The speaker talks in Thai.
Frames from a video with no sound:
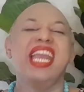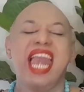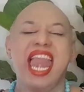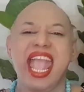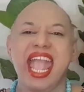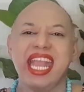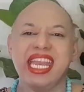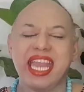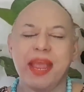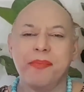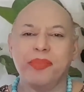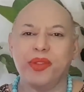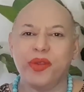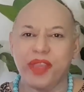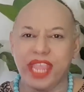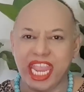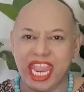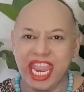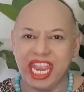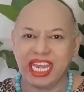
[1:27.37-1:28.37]
และทำตั
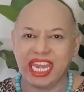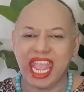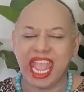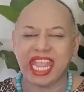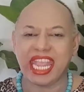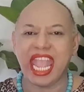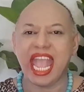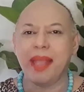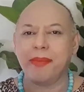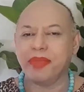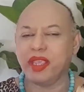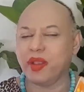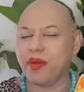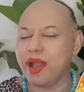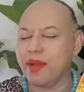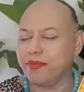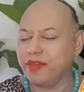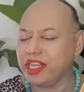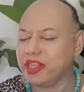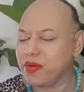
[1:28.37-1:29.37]
วเองเนี่ยอย่ามีค
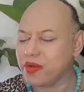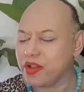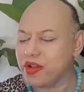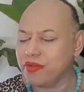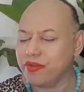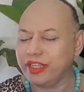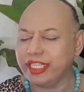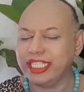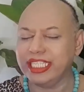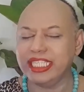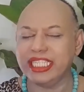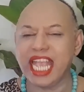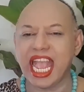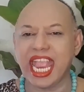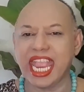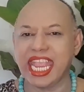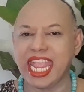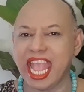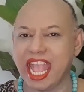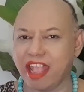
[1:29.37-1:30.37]
วามวิตกกังวลใจ
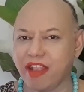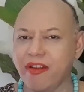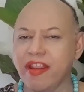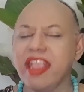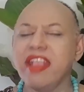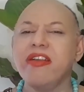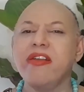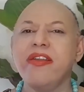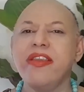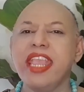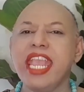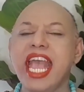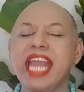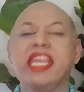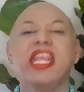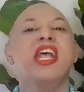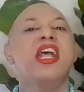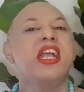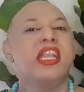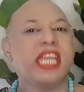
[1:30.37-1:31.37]
อย่าเครียด
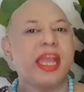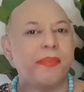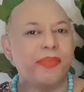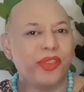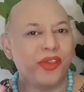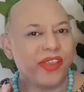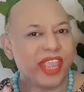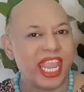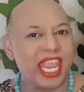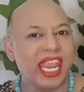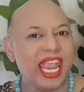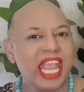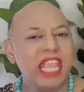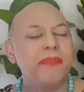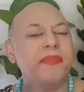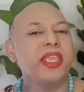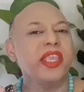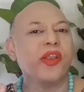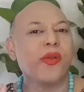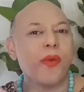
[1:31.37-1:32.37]
ทำตัวเองให้
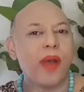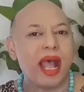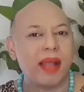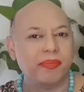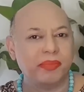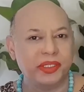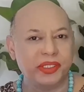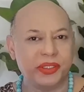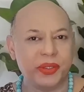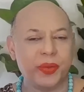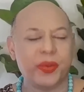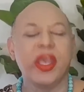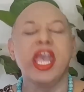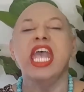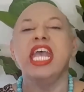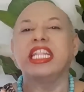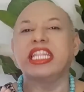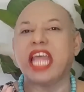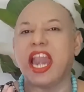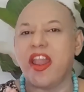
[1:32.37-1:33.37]
มีความสุข
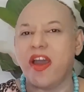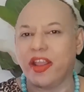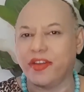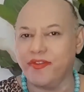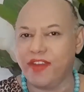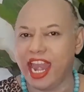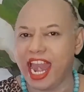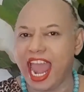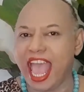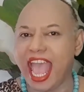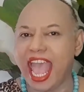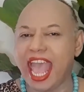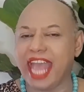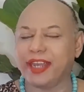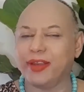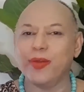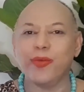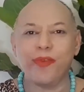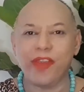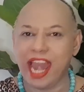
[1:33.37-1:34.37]
ตลอดเวลา
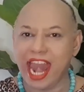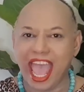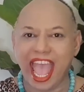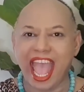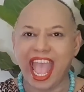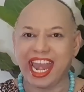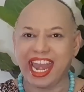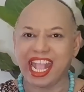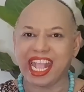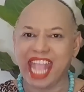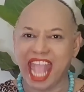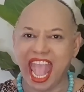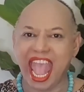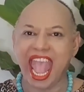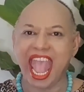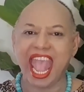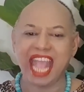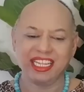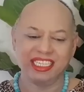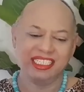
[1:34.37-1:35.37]
ทุกเวลานะคะ
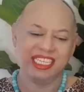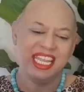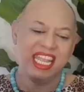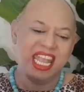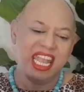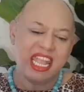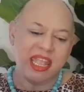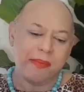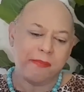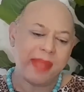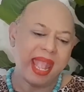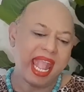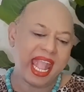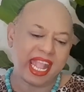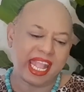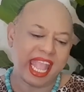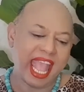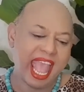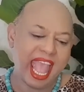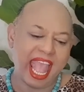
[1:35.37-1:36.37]
มา
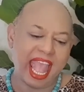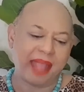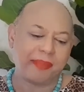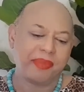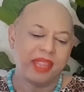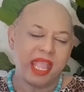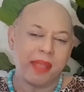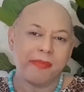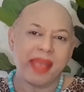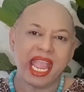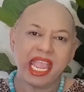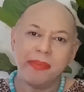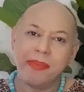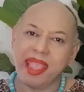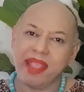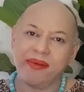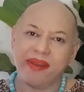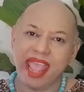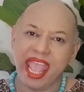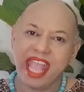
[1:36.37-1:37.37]
ค่ะไพ่ใบ
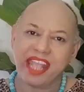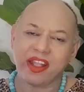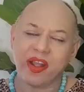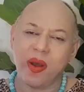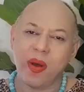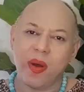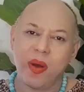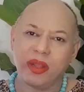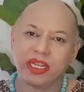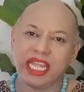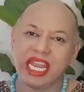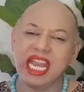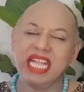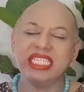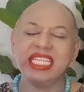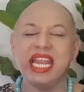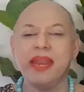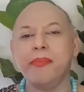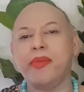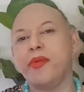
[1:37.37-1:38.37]
แรกของท่านอา
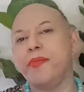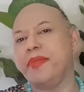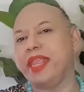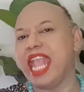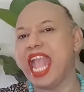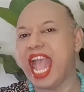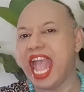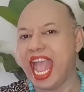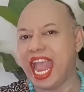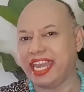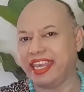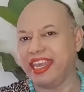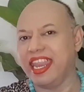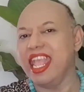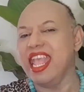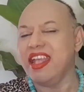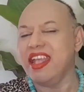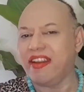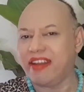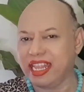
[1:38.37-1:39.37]
จารย์พรหมยาน
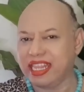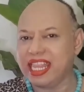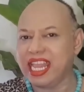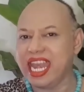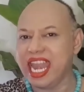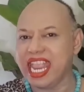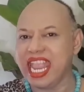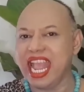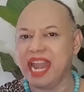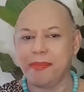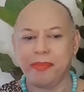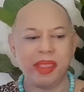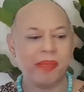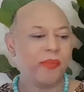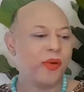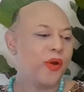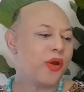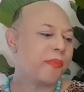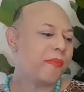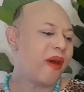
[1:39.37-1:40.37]
รัตนยานพิ
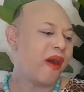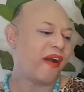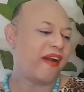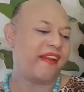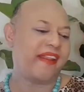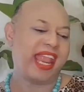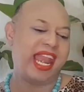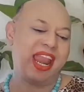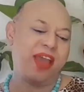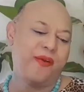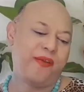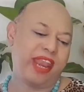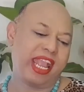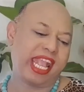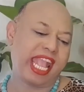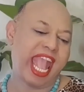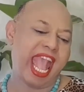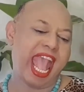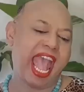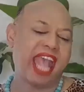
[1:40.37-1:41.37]
โมกบอกอะไรเรานะ
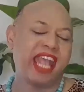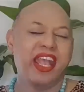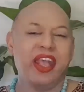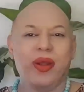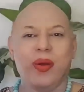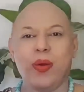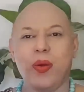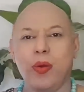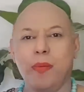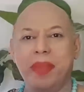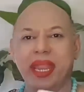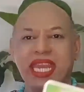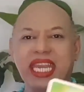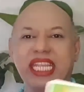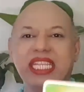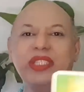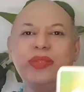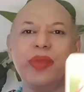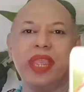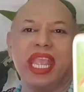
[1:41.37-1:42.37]
คะโอ้ใบ
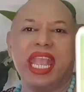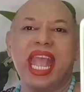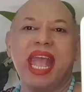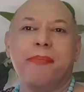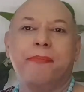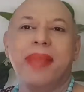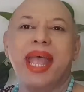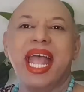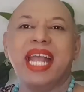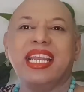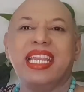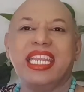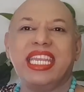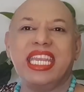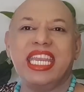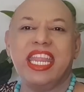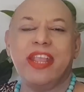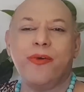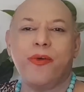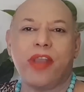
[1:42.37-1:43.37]
นี้สวยงามมากเลย
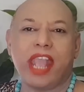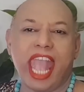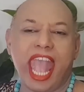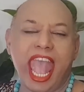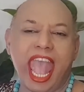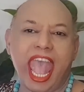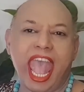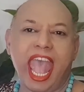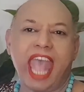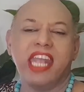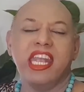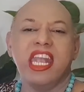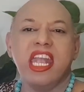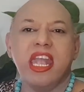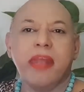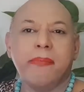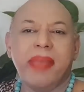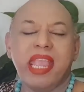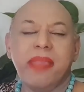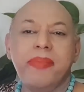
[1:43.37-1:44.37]
ทีเดียวค่ะ
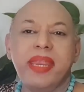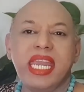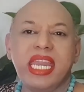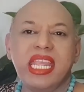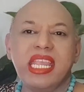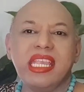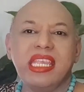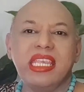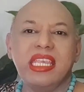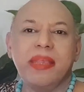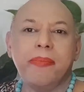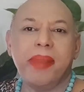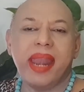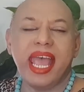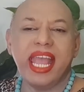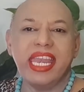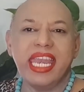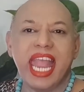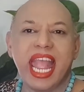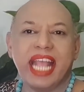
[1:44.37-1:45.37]
ไพ่ใบนี้คือพ
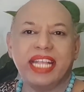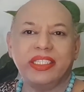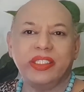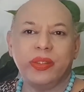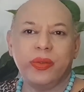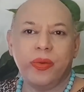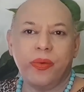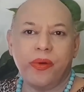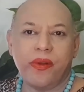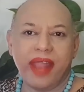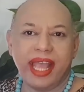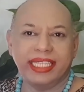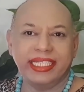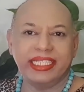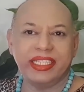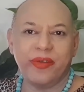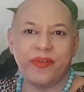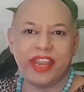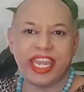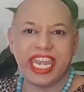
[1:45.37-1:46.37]
ระนางสุรา
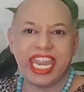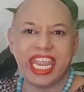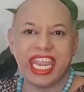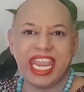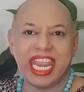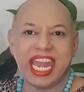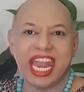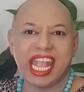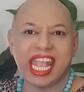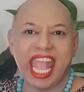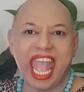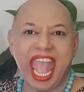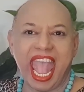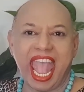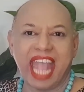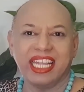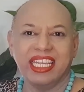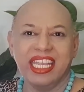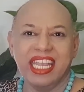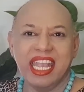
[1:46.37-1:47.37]
สวดีนะคะ
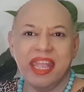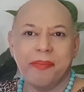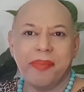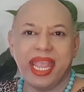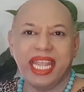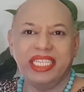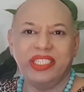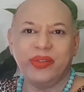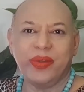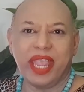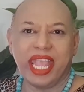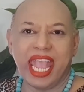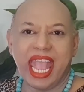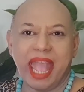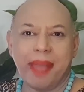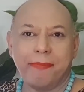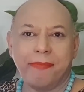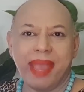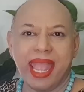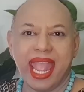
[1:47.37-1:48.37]
ไพ่สวยงา
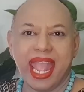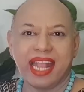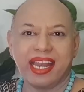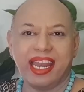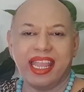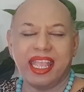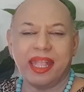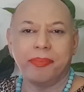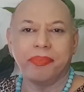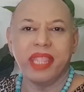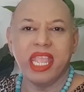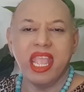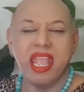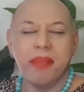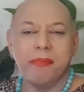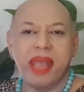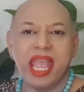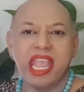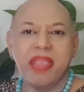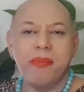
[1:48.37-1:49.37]
มมากเลย
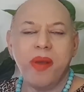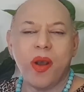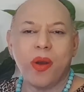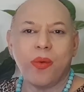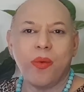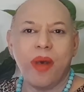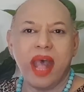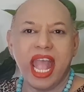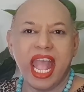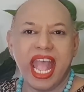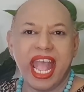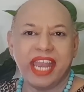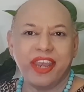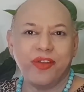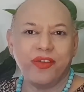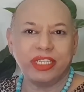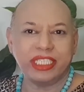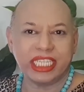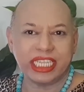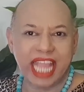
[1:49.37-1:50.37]
ไพ่บอกว่าด
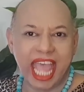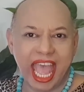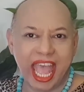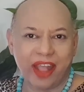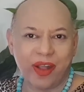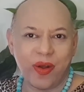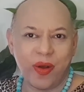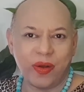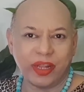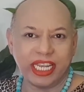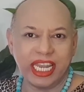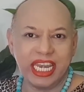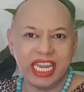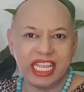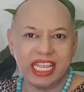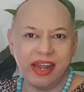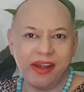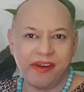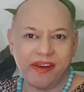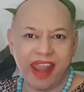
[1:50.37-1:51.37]
วงชะตาของท่านที่
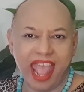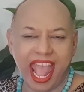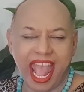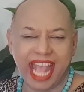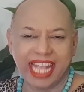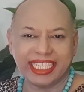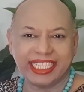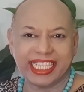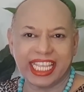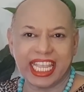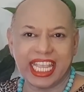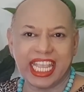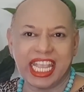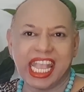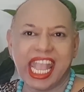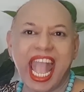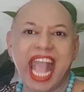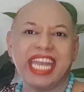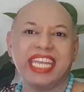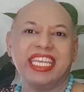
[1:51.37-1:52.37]
เกิดราศี
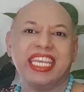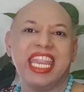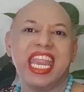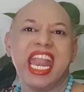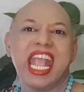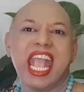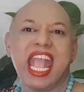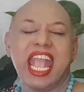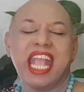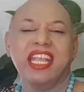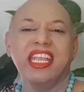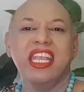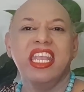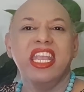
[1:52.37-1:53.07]
กันเนี่ยนะคะ